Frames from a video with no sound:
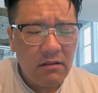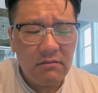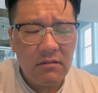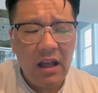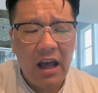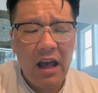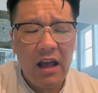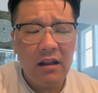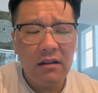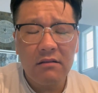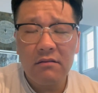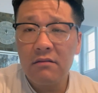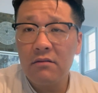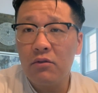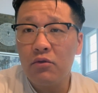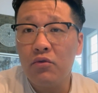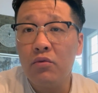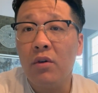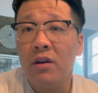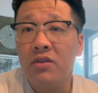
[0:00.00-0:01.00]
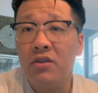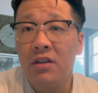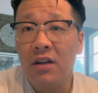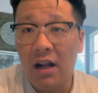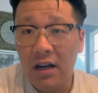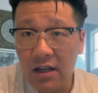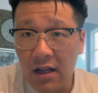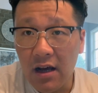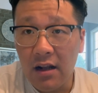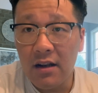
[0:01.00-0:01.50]
它如果市
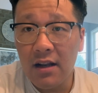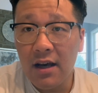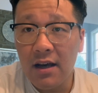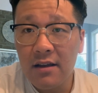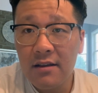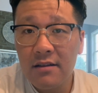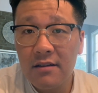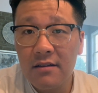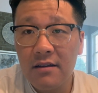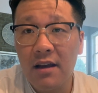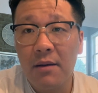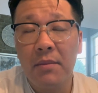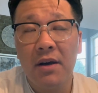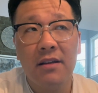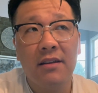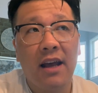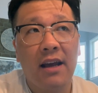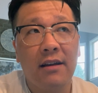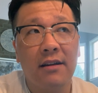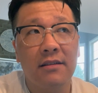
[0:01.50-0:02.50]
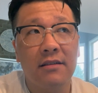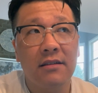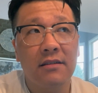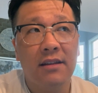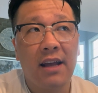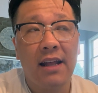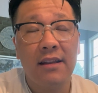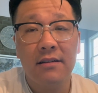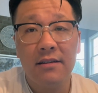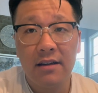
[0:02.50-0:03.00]
场冷了，那么它肯定
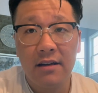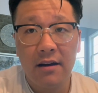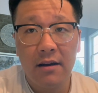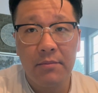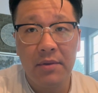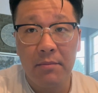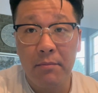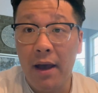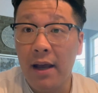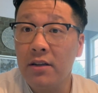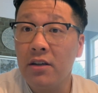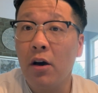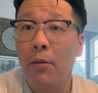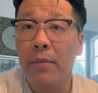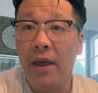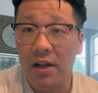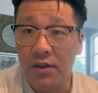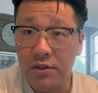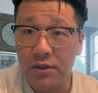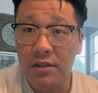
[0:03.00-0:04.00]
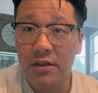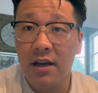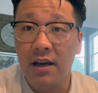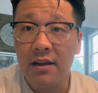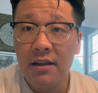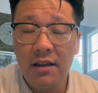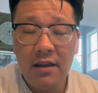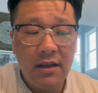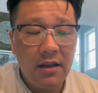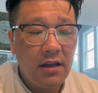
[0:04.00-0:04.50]
它的这个品牌是要贬值的。
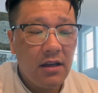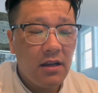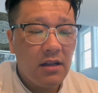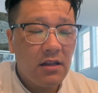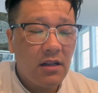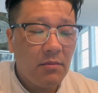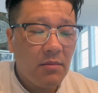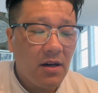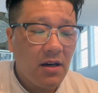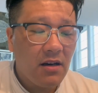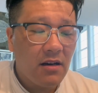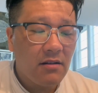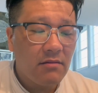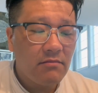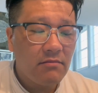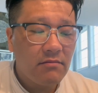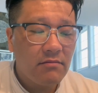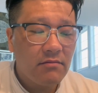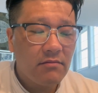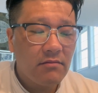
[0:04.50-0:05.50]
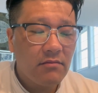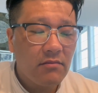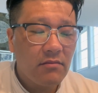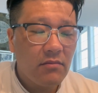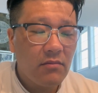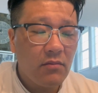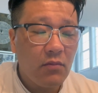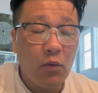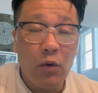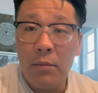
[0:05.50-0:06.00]
那么，
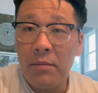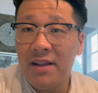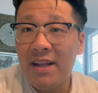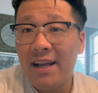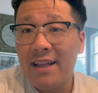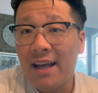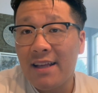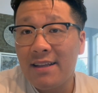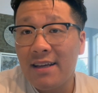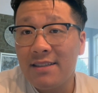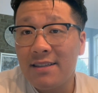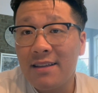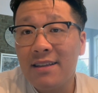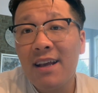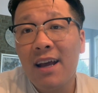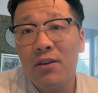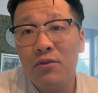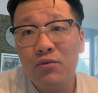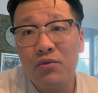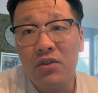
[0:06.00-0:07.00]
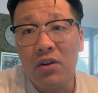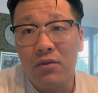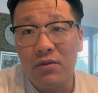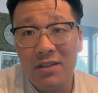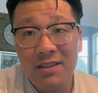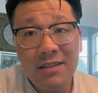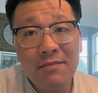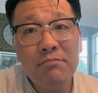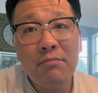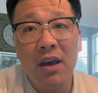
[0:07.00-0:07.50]
我们大家在现在入手
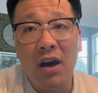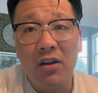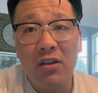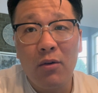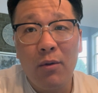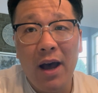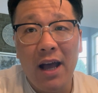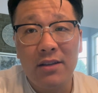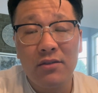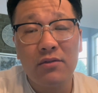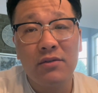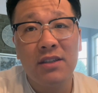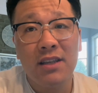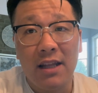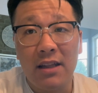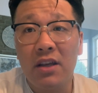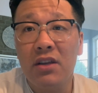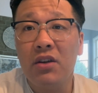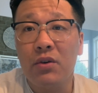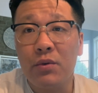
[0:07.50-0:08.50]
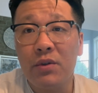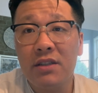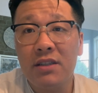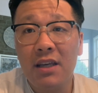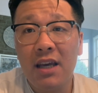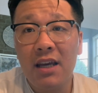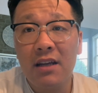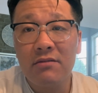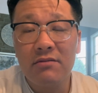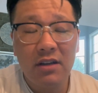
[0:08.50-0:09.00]
新表的话，就显得有一
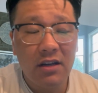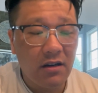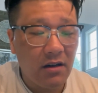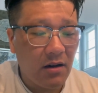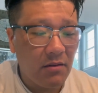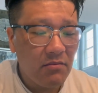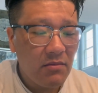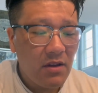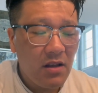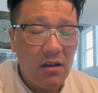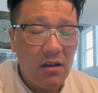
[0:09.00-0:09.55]
些这个